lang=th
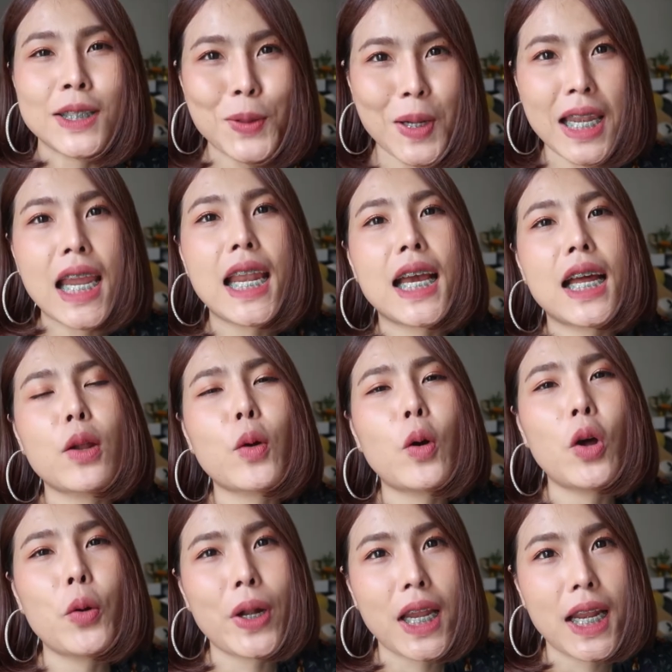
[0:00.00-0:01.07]
สวัสดีนะคะทุก
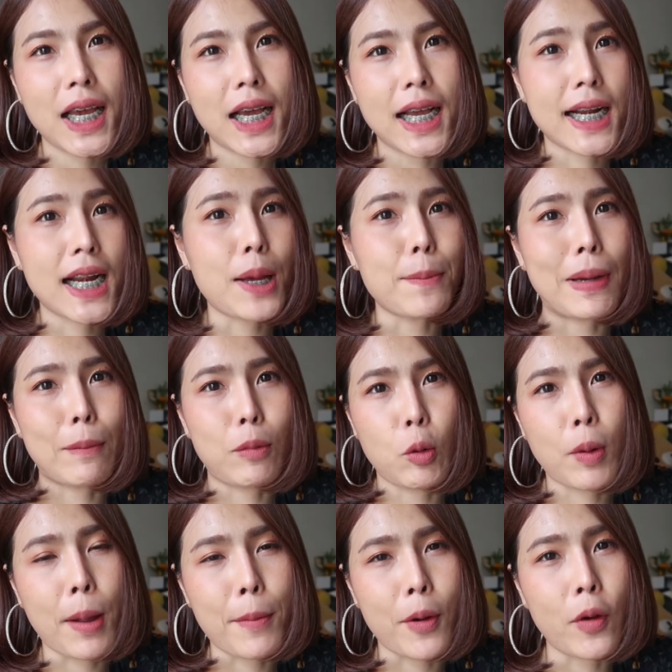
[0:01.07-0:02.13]
คนวันนี้นะคะกลับมาพ
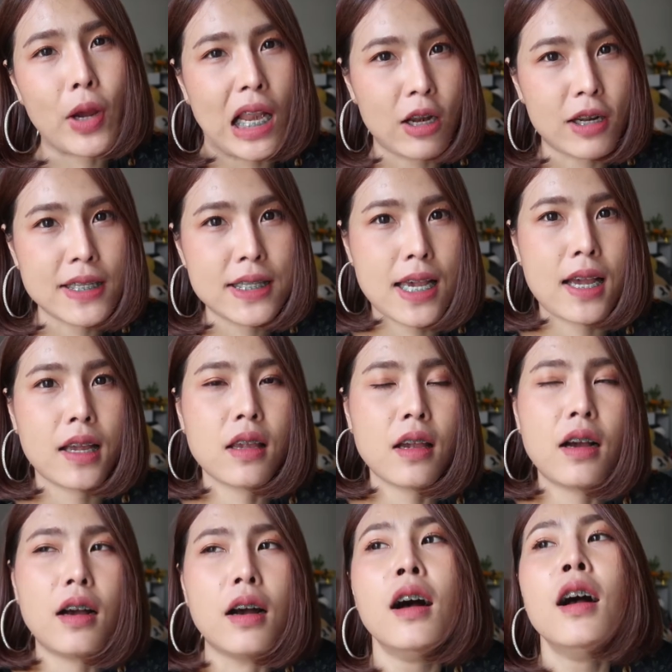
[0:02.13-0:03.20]
บกับออยแล้วนะจ๊ะก็